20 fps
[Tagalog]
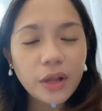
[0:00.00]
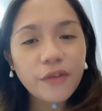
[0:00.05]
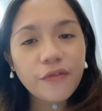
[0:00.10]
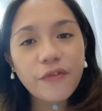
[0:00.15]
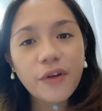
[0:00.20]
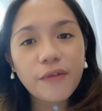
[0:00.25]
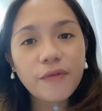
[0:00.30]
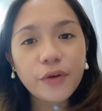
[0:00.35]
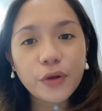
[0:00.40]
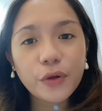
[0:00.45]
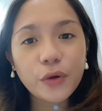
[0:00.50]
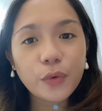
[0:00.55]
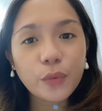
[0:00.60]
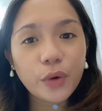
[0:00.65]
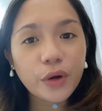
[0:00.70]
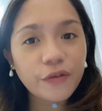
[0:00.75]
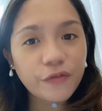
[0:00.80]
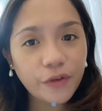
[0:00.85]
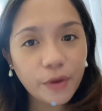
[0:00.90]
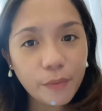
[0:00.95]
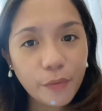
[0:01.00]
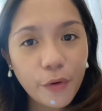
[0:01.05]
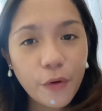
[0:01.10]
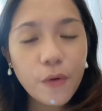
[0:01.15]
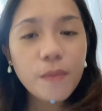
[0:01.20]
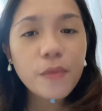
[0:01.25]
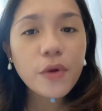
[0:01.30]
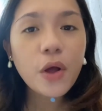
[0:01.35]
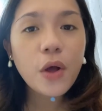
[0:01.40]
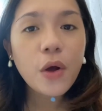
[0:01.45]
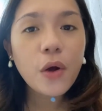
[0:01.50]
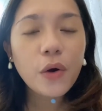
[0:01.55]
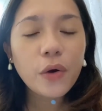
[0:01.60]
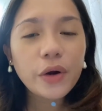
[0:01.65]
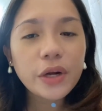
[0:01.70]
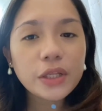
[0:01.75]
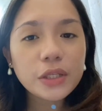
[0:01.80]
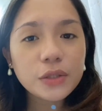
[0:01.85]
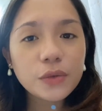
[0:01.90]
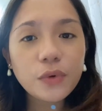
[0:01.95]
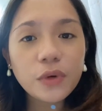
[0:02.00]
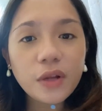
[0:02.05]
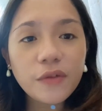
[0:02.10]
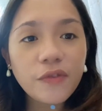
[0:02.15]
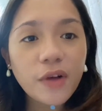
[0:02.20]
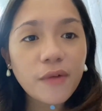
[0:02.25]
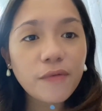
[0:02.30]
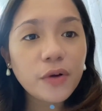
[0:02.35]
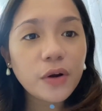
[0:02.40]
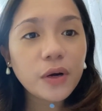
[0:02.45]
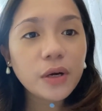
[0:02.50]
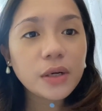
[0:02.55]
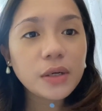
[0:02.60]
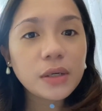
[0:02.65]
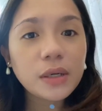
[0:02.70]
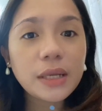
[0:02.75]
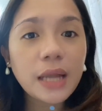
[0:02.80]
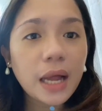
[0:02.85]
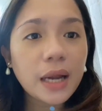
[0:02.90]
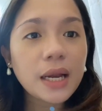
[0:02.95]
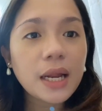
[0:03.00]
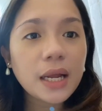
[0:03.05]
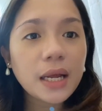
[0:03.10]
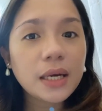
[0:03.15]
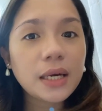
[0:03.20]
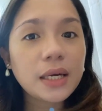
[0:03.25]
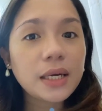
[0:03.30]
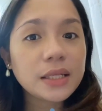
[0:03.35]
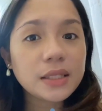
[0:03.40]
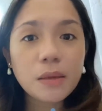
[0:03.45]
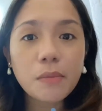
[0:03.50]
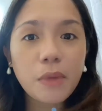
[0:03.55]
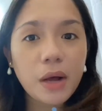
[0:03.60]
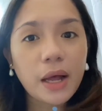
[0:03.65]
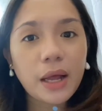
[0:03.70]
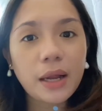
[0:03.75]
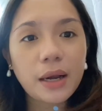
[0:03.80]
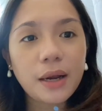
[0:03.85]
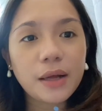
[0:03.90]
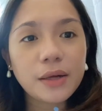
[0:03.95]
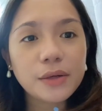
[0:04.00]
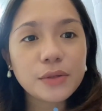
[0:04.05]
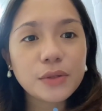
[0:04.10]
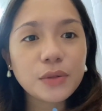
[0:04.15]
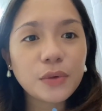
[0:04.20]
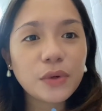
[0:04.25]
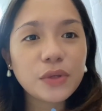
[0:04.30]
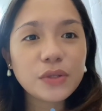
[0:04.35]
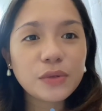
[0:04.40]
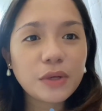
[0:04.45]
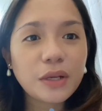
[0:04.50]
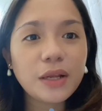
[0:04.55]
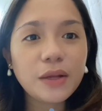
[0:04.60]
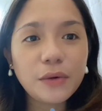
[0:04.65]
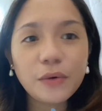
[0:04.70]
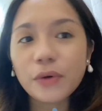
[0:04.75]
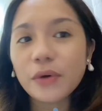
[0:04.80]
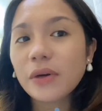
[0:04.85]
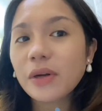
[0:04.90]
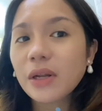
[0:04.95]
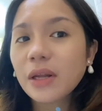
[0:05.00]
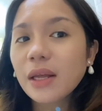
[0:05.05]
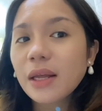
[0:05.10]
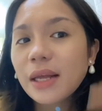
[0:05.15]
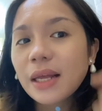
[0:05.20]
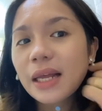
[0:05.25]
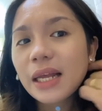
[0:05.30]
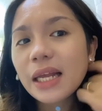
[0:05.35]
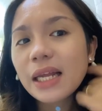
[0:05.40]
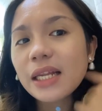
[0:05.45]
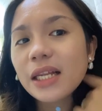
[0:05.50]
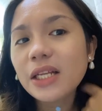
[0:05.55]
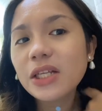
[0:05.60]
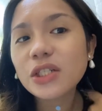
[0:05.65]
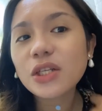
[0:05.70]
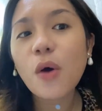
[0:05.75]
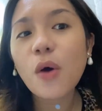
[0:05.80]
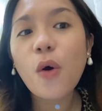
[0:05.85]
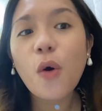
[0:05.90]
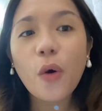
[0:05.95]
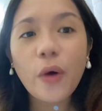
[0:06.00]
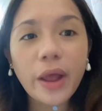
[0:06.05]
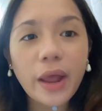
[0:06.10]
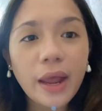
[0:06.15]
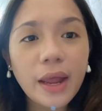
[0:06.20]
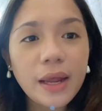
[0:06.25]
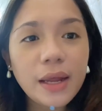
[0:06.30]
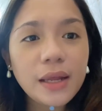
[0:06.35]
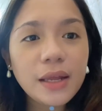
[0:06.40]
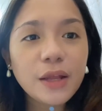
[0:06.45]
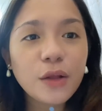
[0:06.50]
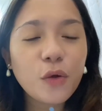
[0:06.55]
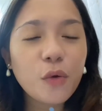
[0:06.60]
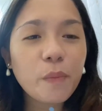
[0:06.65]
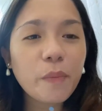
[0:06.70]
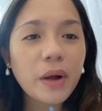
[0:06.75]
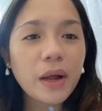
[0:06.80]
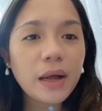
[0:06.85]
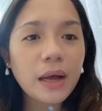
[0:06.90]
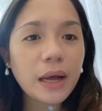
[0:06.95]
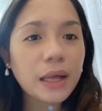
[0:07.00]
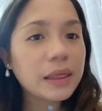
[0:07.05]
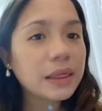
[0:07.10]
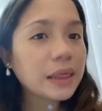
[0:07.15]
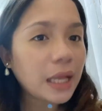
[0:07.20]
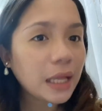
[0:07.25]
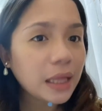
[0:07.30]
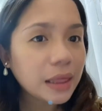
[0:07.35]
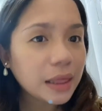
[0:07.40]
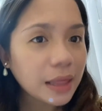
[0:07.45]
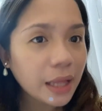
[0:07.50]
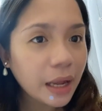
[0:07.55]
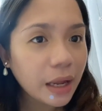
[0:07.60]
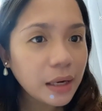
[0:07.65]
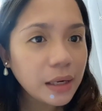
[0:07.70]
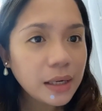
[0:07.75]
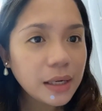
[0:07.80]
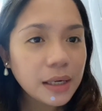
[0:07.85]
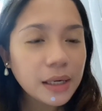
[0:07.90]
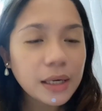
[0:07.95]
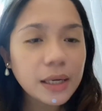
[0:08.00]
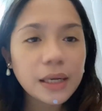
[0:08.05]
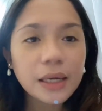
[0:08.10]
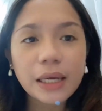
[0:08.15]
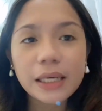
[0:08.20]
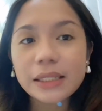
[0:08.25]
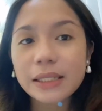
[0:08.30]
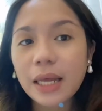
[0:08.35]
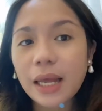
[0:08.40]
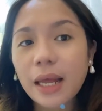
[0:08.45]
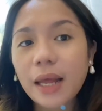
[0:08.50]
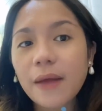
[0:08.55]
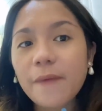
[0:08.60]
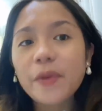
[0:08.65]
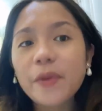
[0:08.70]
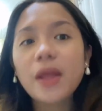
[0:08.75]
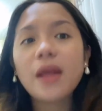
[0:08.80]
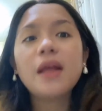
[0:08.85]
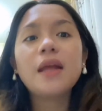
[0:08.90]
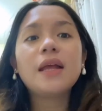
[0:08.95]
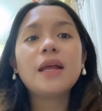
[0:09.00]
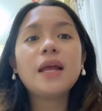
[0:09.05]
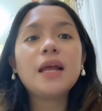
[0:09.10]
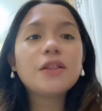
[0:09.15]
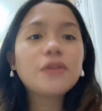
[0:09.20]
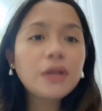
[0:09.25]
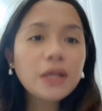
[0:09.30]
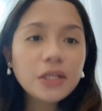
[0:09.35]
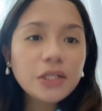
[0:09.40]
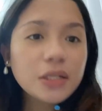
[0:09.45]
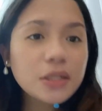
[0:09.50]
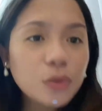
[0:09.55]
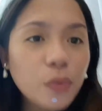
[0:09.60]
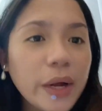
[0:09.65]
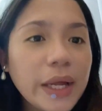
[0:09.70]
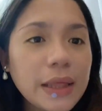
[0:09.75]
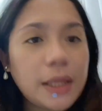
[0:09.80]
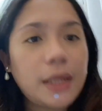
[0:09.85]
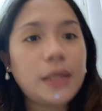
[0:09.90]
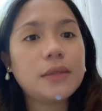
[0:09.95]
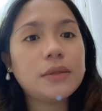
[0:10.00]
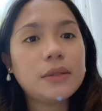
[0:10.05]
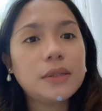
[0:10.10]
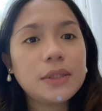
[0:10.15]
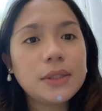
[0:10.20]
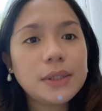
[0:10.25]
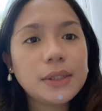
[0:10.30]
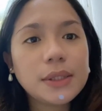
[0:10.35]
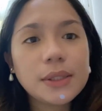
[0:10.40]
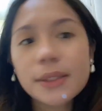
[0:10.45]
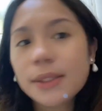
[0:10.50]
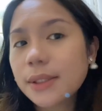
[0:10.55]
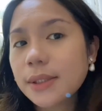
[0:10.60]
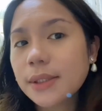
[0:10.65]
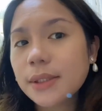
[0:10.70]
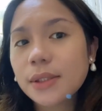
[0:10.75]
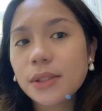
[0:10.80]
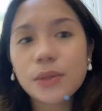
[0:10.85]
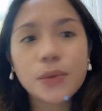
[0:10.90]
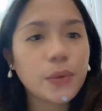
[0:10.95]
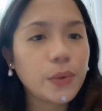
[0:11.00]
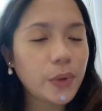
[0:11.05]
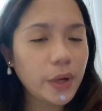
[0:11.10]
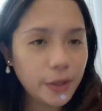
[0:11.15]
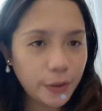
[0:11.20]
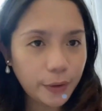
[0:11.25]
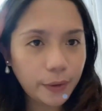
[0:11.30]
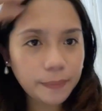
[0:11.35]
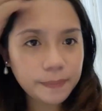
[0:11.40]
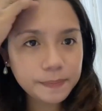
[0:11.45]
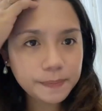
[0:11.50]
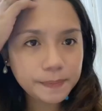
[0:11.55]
if ever you work from home, or it's good if ever nanay ka na nasa bahay lang, so it's really good. Hindi siya OA, yung pagka-tinted, kasi it really just whitens. So, ayun.